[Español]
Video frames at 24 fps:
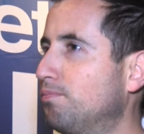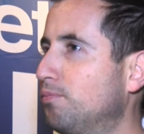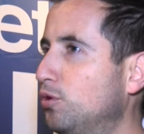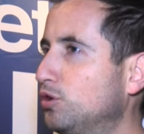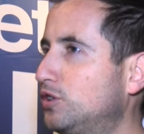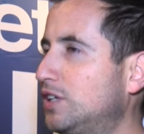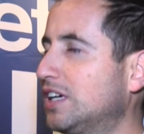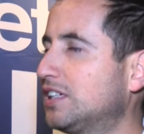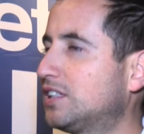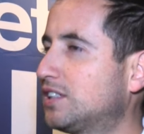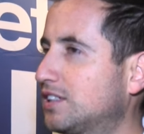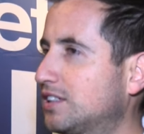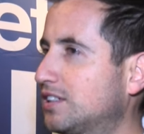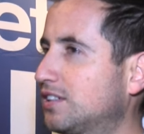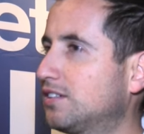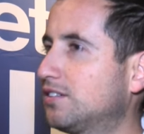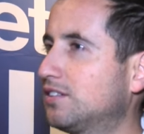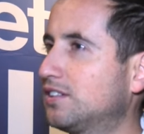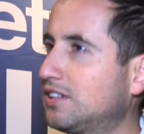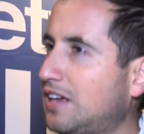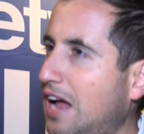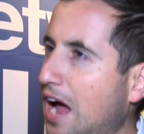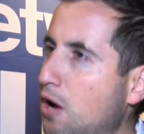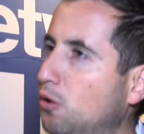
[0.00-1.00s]
muchas
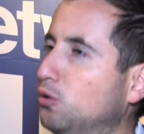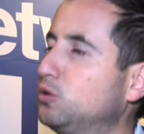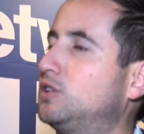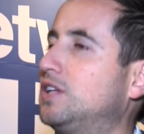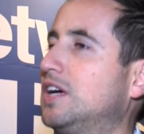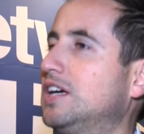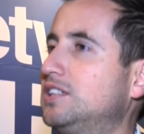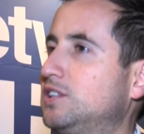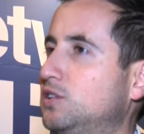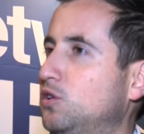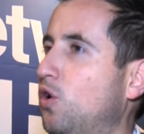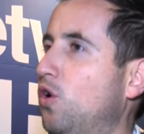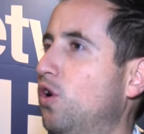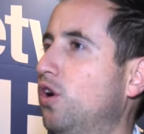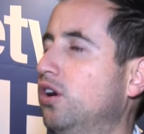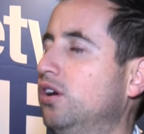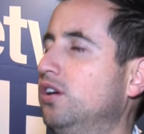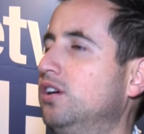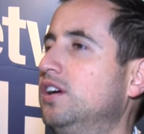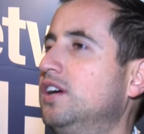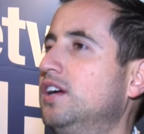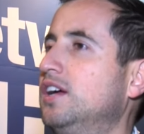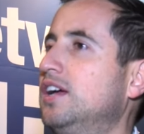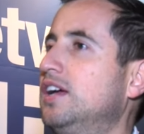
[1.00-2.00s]
causas, ¿no?
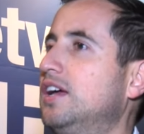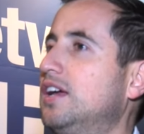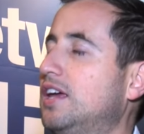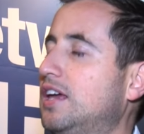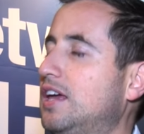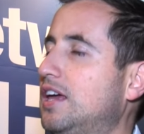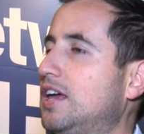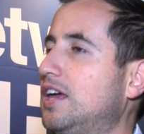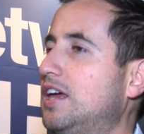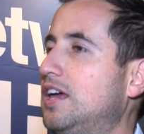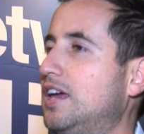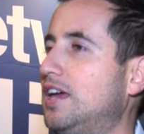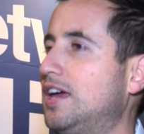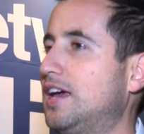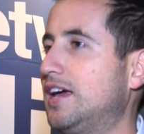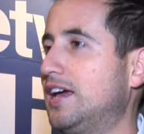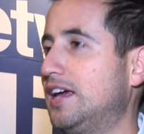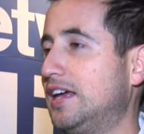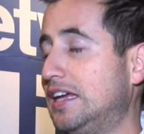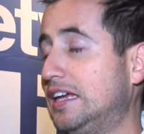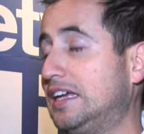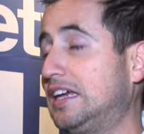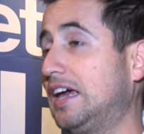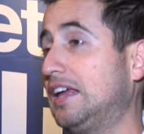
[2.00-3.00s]
Y,
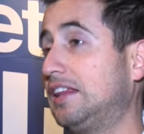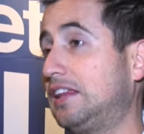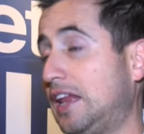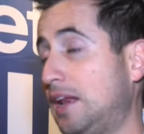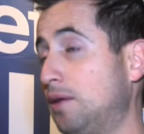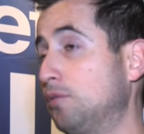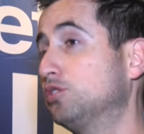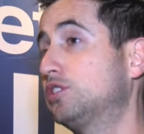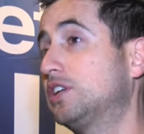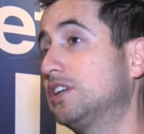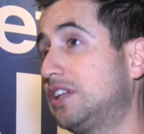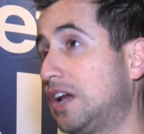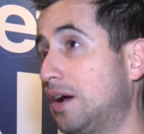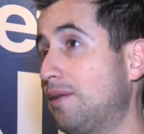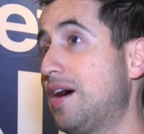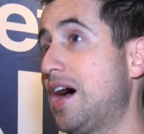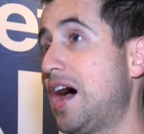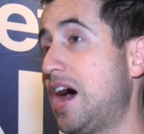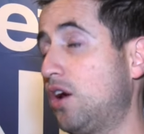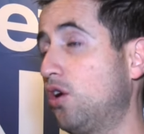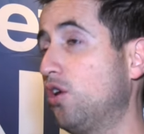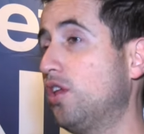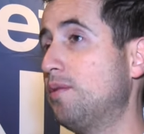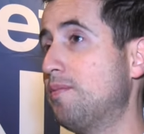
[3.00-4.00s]
y que tenemos que
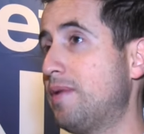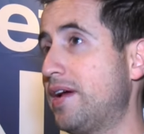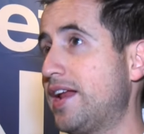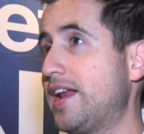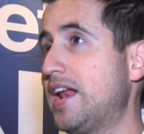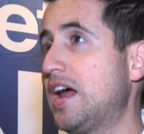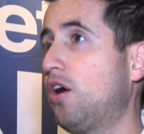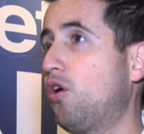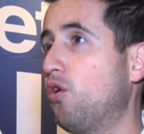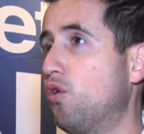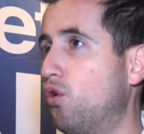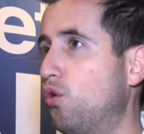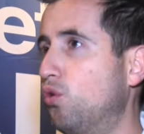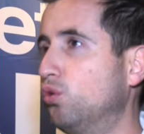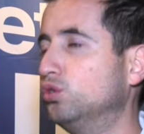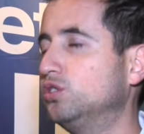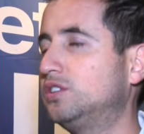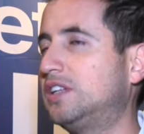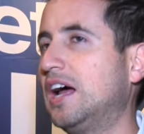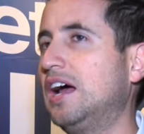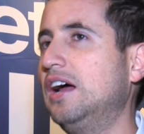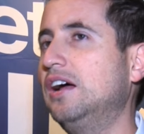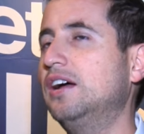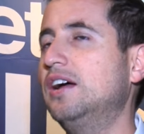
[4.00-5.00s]
trabajarlo de manera
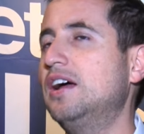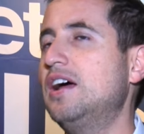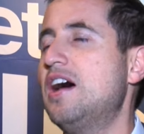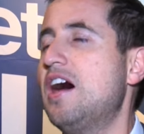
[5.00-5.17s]
conjunta.